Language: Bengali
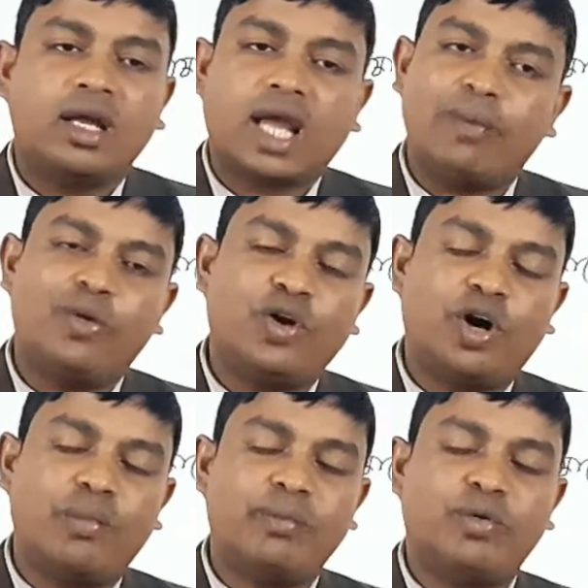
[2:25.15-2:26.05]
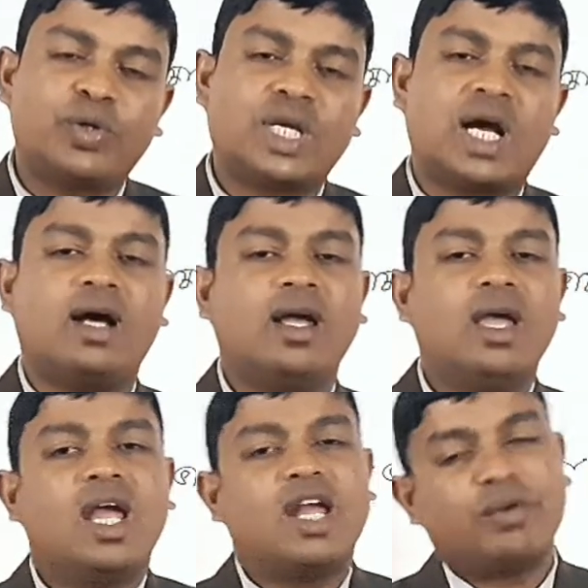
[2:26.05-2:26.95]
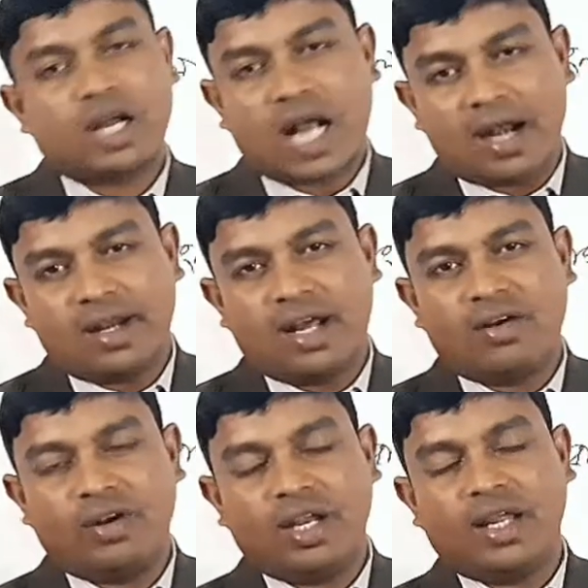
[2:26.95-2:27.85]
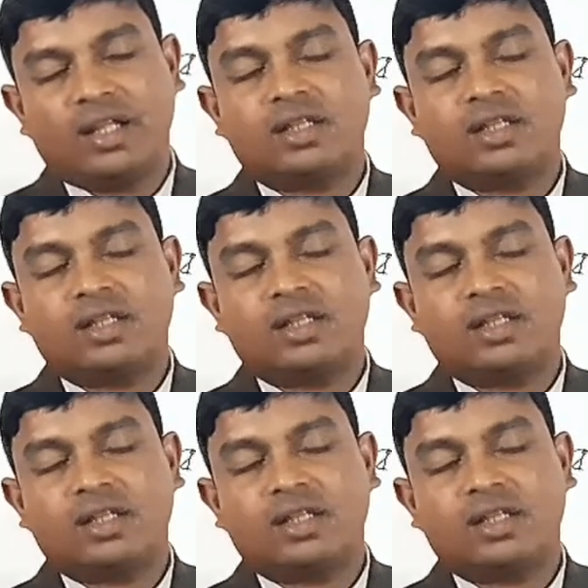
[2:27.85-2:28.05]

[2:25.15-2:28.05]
কেমন হবে মুখটা এবং কান্না হলে